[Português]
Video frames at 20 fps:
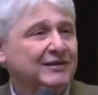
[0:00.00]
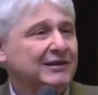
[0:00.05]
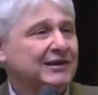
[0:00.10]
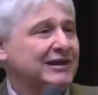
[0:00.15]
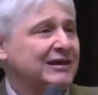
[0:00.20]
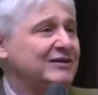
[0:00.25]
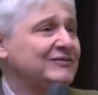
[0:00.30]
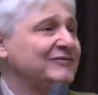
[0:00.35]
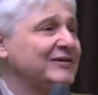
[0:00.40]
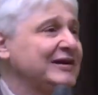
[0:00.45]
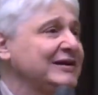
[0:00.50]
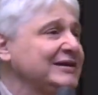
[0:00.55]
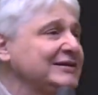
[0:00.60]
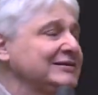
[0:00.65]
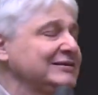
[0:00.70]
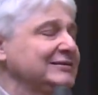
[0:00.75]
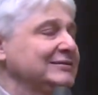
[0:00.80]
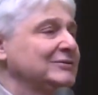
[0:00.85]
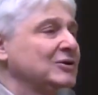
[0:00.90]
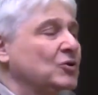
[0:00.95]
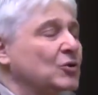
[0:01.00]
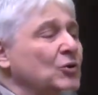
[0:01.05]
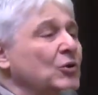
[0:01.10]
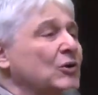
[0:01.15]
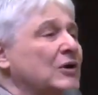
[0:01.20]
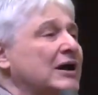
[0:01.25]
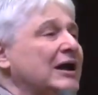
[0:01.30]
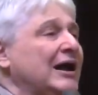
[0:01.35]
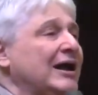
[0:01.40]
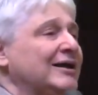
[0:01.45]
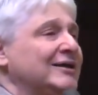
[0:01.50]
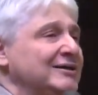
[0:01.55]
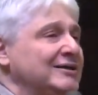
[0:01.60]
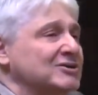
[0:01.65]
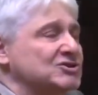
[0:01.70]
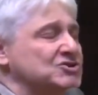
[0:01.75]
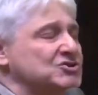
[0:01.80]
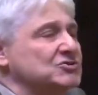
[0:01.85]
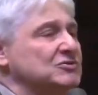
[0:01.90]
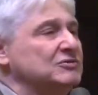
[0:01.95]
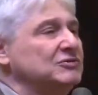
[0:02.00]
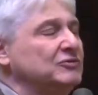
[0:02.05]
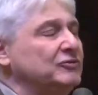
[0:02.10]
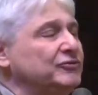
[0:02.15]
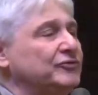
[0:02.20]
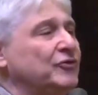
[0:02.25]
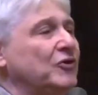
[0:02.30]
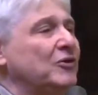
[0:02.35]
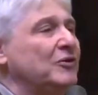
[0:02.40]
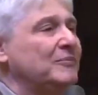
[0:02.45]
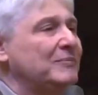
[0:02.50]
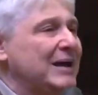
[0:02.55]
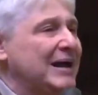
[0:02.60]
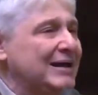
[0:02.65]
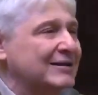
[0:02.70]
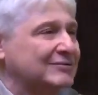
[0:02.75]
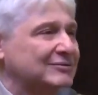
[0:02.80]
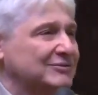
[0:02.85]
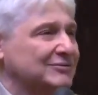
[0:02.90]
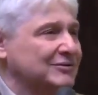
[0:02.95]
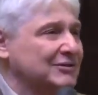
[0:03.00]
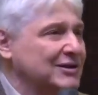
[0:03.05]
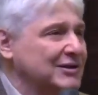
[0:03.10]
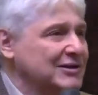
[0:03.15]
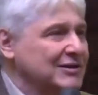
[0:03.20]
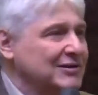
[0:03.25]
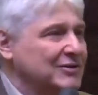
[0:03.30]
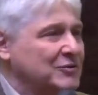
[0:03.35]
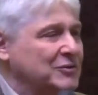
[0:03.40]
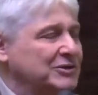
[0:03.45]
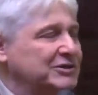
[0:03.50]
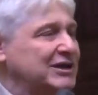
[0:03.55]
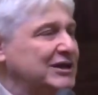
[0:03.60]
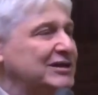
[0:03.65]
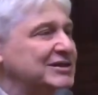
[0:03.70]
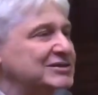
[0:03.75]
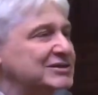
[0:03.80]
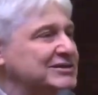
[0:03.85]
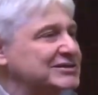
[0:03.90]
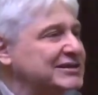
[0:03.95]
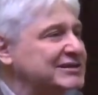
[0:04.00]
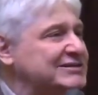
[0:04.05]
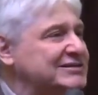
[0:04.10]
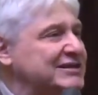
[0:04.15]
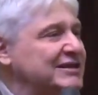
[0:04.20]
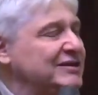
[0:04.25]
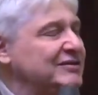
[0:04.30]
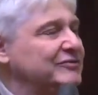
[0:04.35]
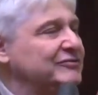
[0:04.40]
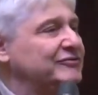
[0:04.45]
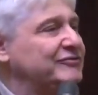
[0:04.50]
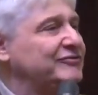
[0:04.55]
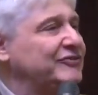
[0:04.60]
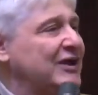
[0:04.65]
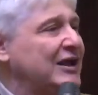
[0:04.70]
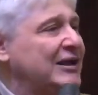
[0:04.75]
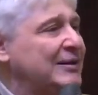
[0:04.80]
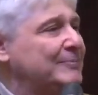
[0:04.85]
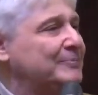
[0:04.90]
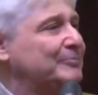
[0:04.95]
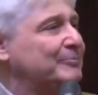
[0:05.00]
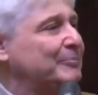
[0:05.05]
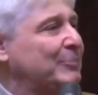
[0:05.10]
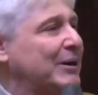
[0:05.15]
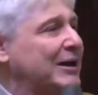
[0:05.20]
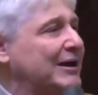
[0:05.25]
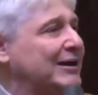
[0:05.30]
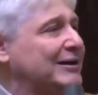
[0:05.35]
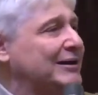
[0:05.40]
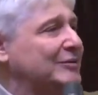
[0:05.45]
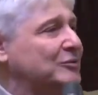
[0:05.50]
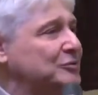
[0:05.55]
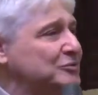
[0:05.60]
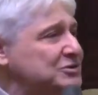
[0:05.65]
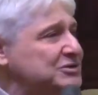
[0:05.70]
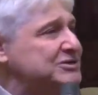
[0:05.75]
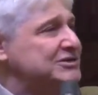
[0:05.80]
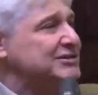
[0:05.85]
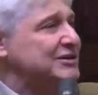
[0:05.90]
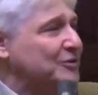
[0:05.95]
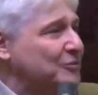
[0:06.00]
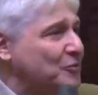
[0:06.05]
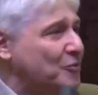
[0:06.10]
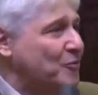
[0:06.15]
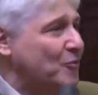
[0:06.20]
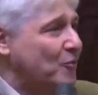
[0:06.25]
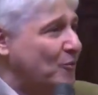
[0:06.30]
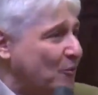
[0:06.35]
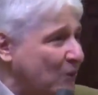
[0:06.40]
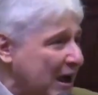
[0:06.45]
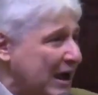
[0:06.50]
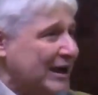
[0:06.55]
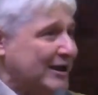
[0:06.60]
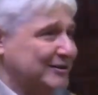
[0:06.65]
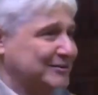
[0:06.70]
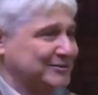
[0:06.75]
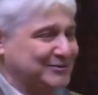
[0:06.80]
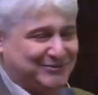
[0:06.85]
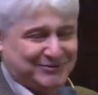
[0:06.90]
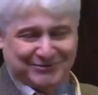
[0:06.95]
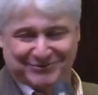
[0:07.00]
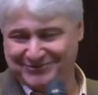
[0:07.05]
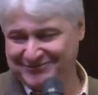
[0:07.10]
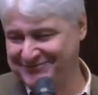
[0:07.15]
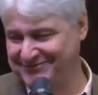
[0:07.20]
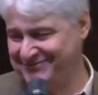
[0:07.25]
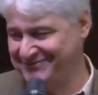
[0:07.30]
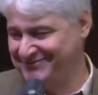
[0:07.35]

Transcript: E ele vai colocar isso no formato quando ele diz assim: vá para o seu quarto.